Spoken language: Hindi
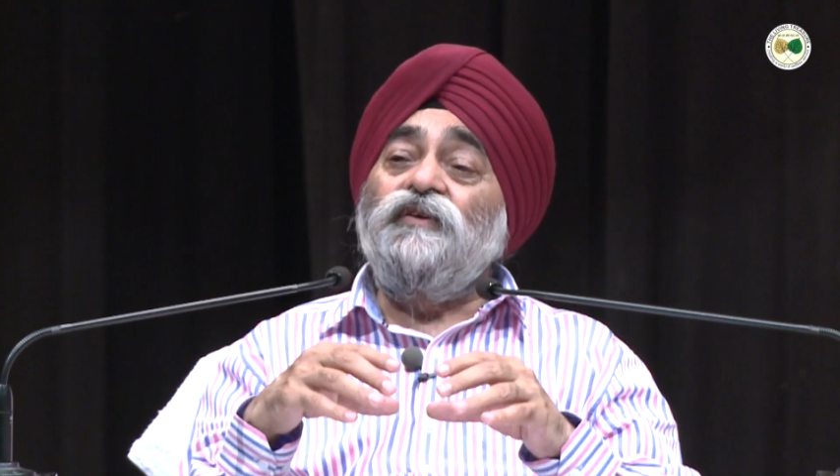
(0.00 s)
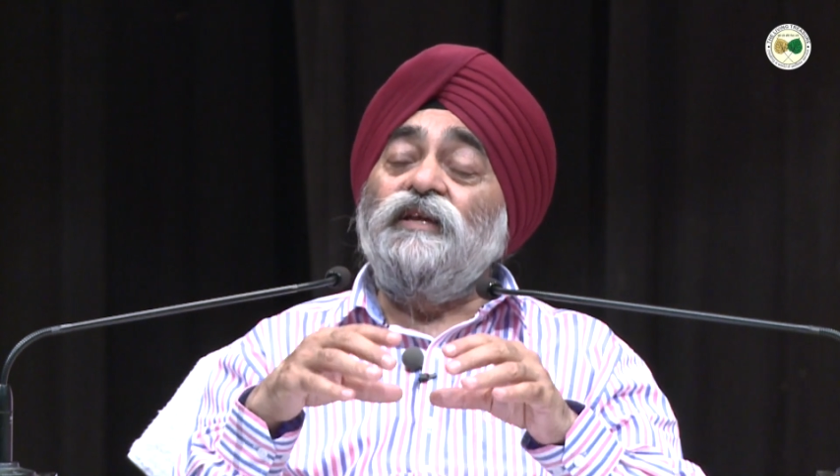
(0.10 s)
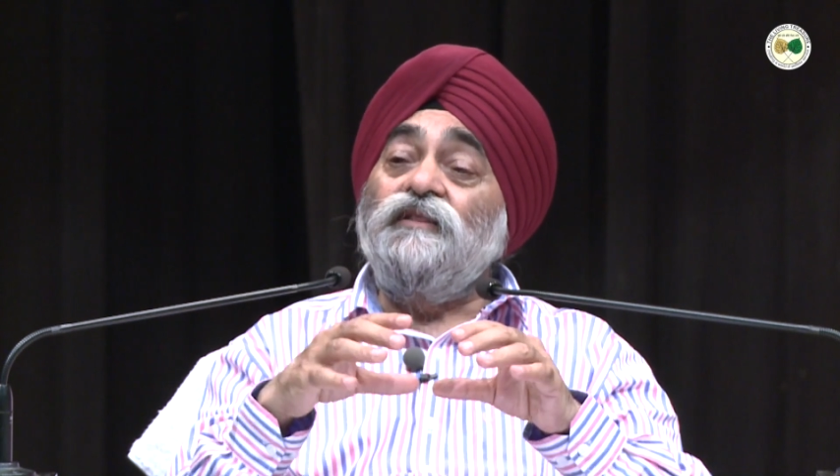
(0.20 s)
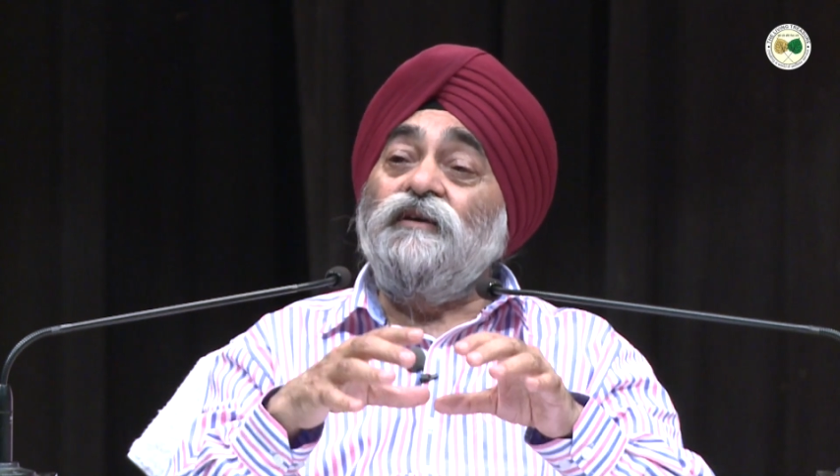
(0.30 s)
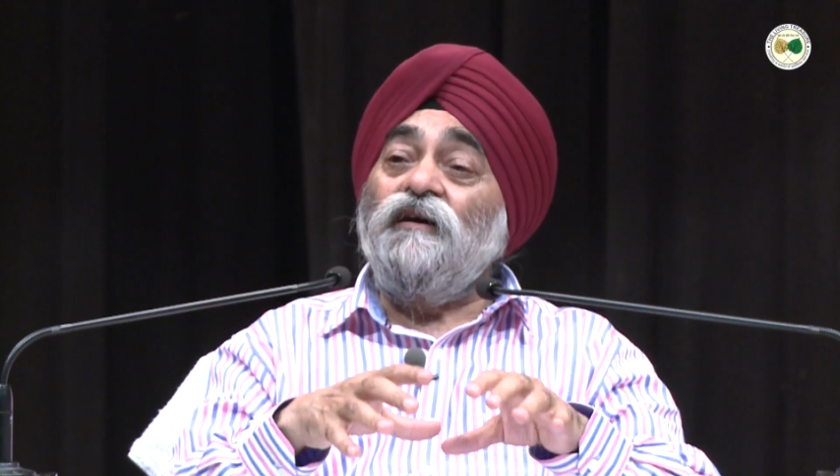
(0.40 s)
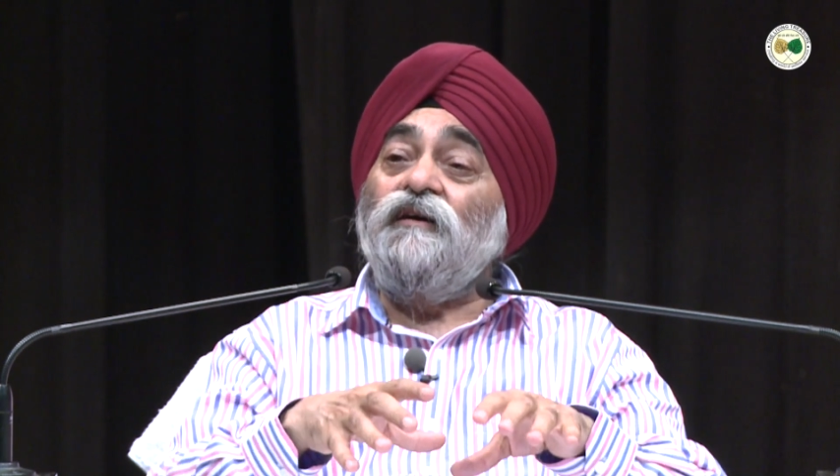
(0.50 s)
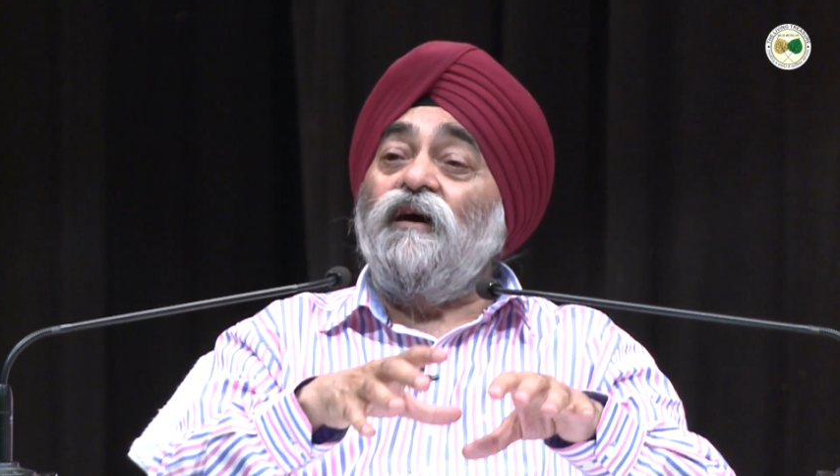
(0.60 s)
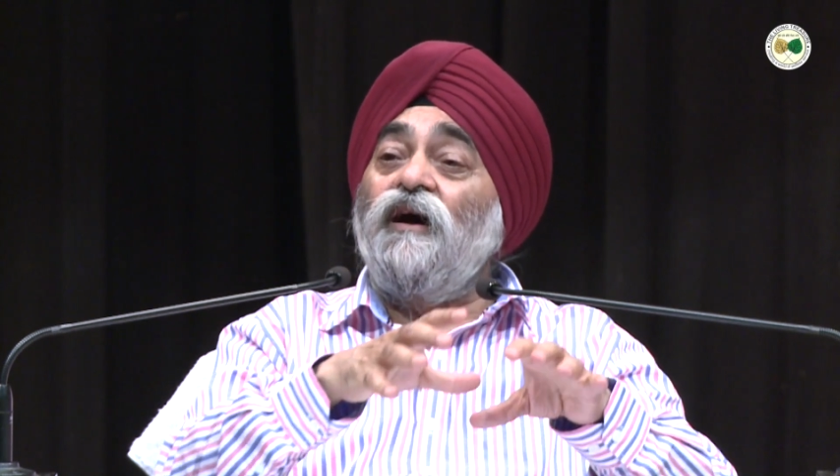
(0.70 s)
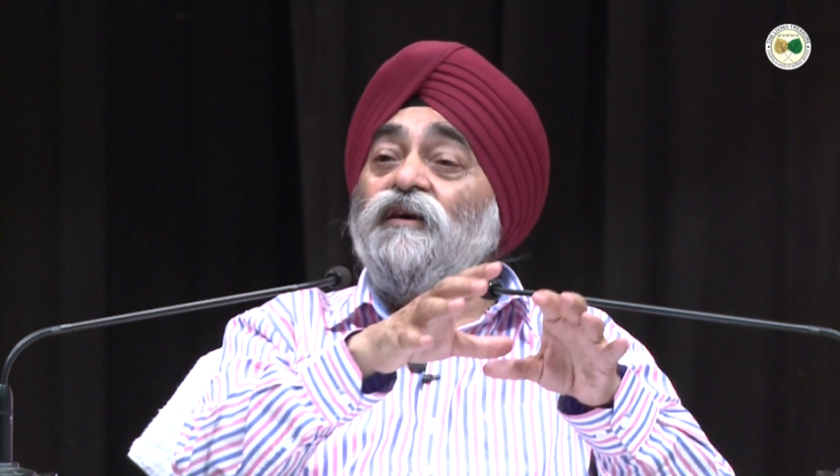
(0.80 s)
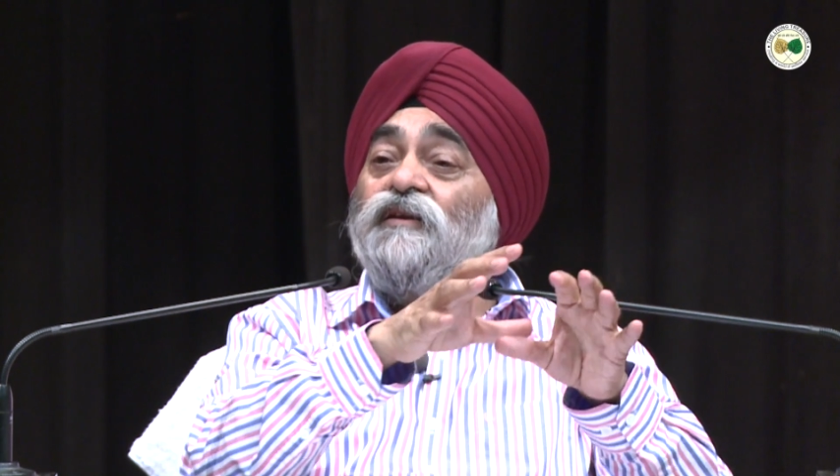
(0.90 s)
फरीदा
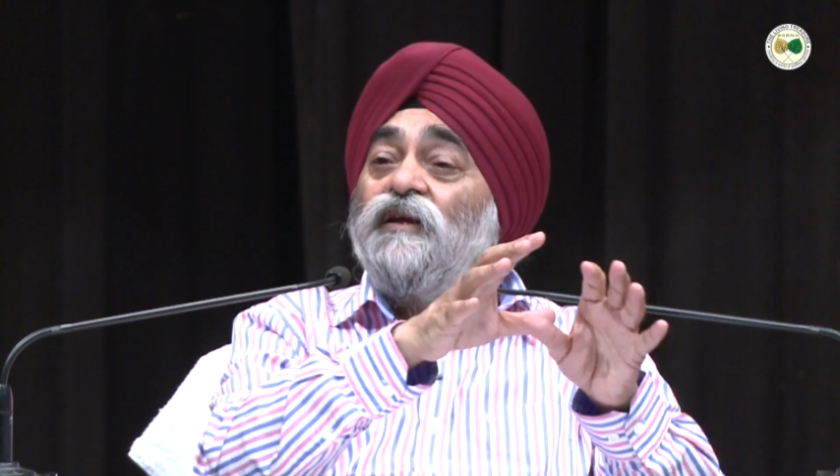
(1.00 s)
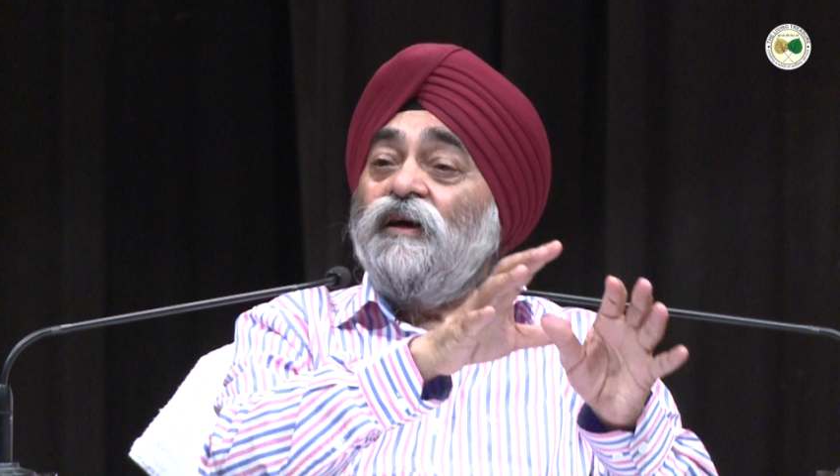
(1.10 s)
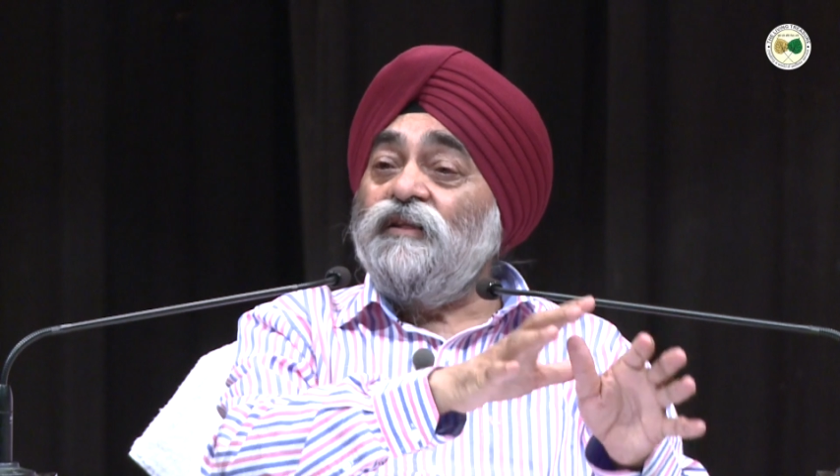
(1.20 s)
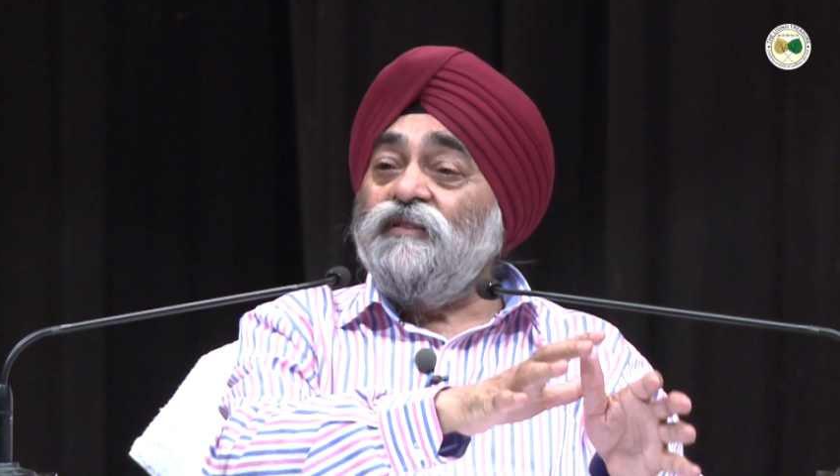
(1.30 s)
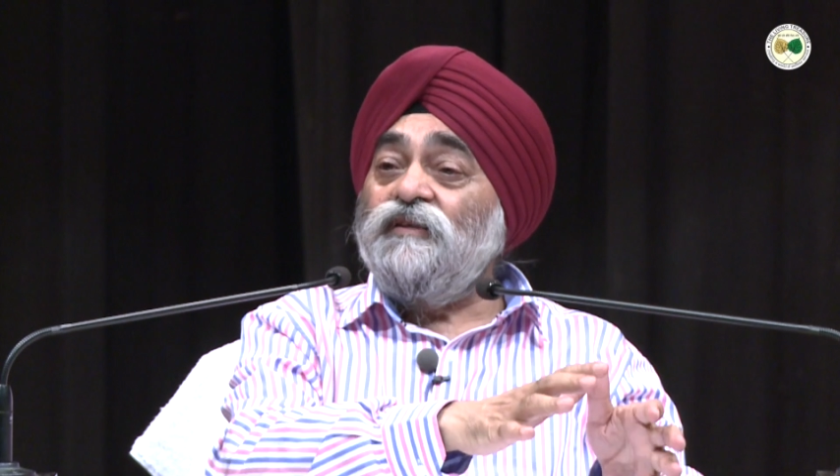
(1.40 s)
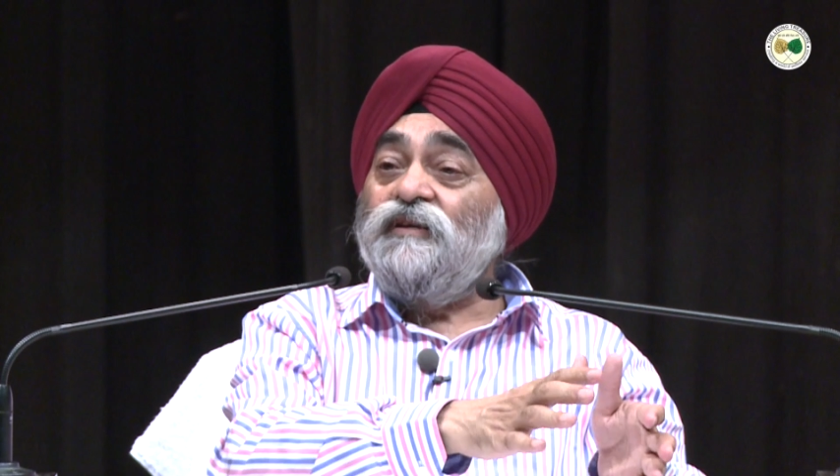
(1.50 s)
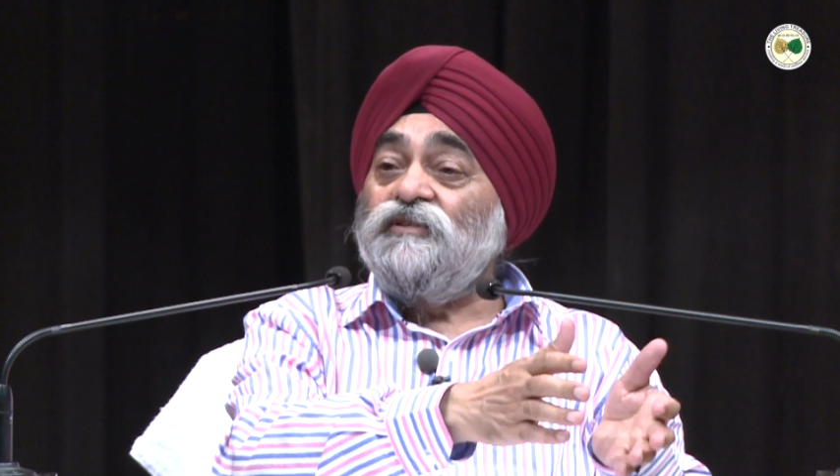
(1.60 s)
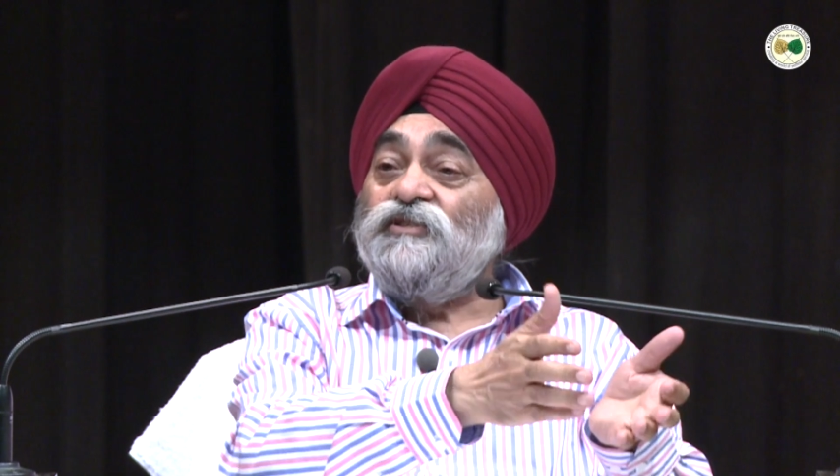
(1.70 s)
खाक ना निंदी है